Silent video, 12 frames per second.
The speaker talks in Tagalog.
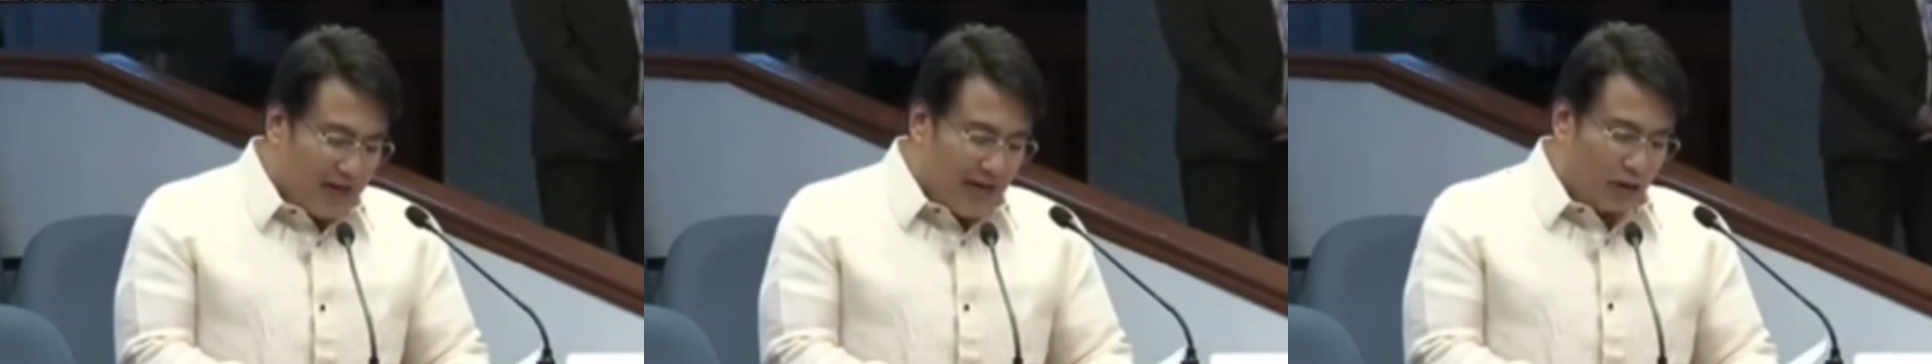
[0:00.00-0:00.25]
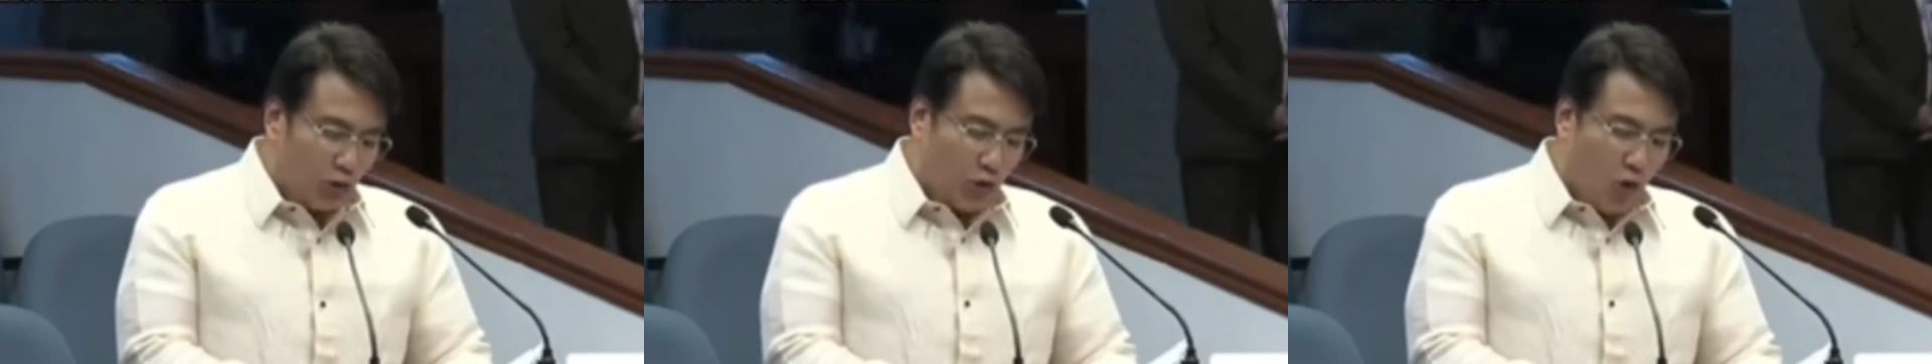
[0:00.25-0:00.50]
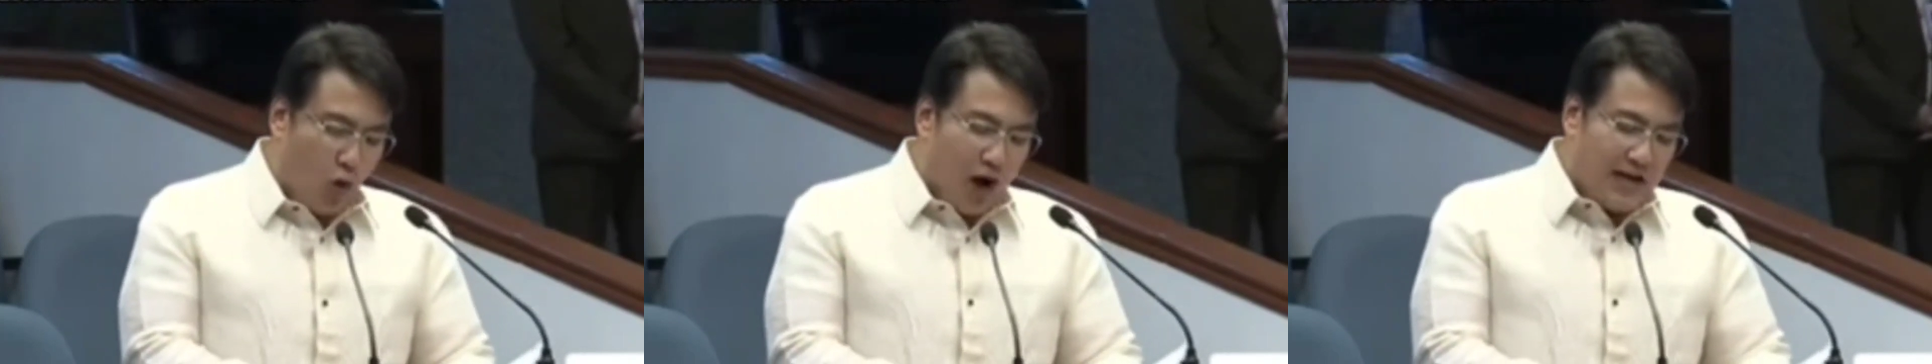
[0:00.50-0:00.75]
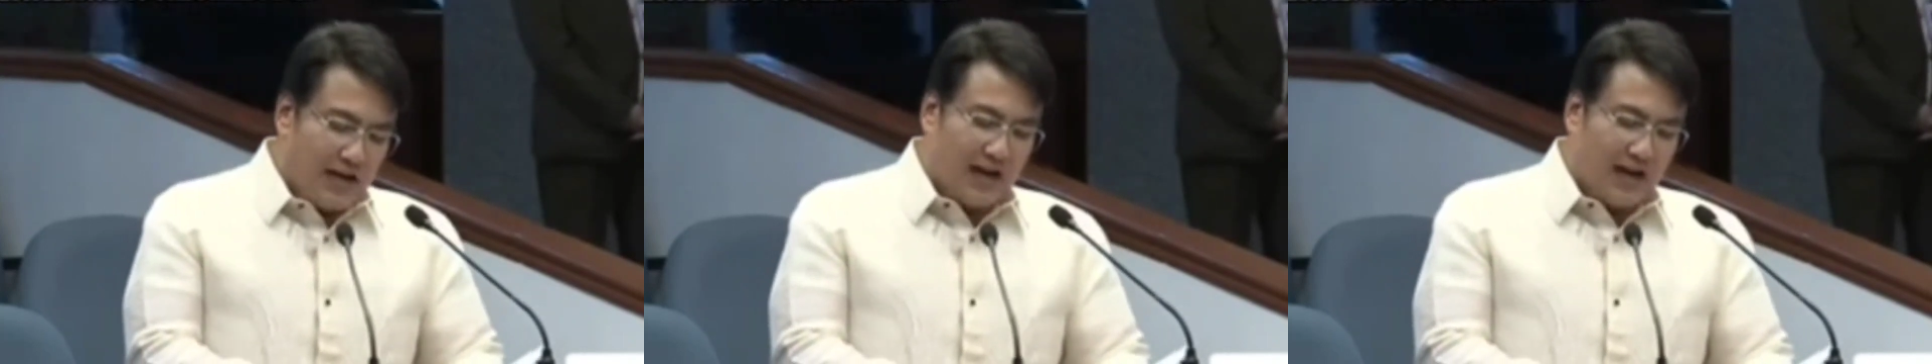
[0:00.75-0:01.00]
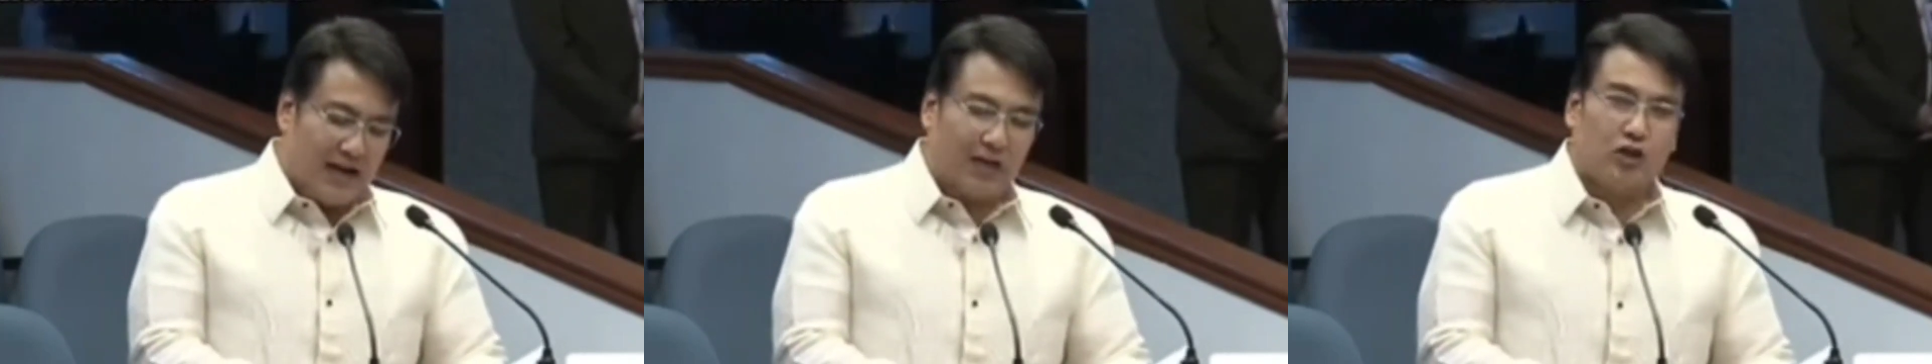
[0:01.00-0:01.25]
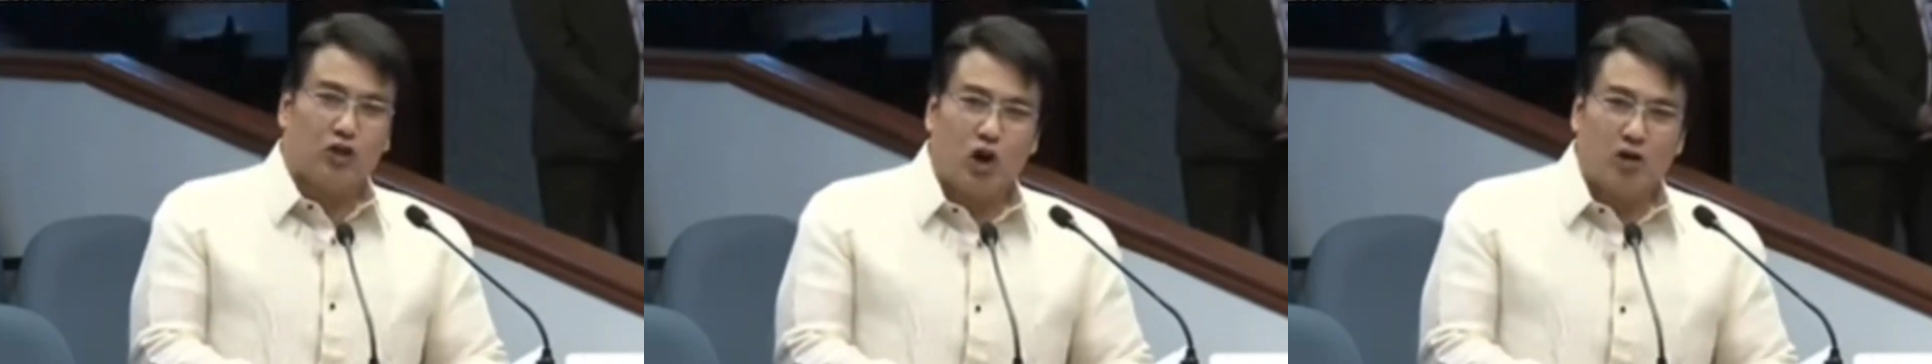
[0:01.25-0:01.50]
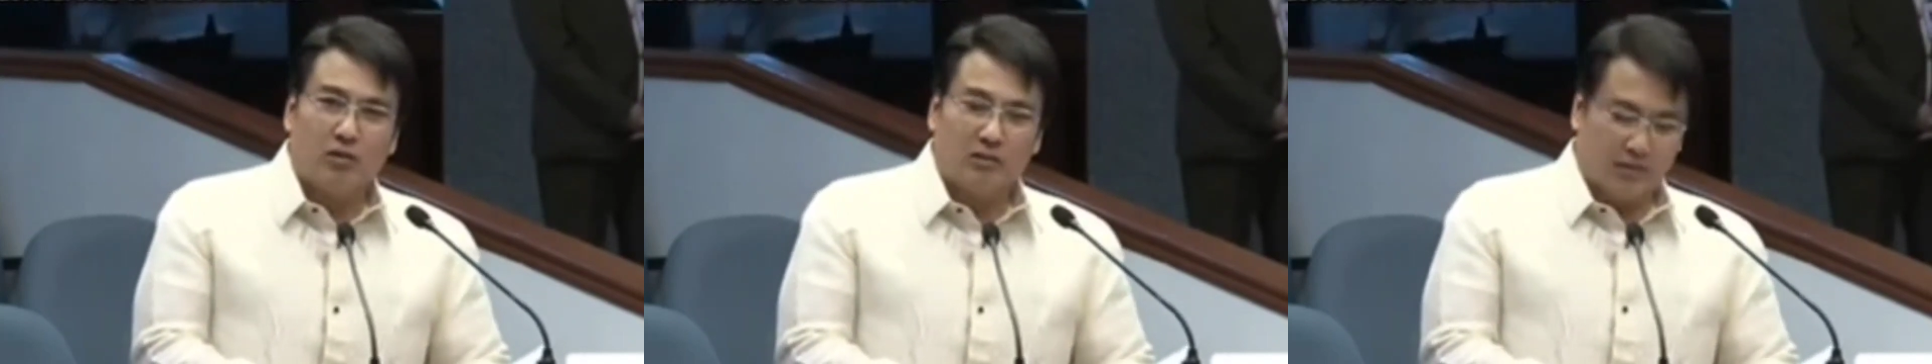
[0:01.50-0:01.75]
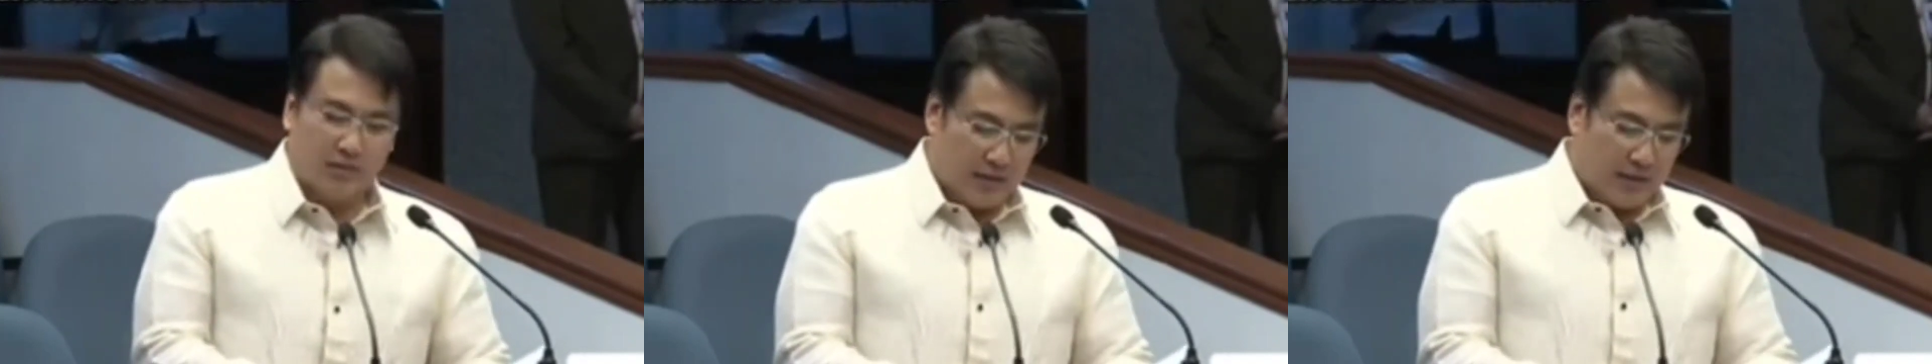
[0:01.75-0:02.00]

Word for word: at turuan ng leksyon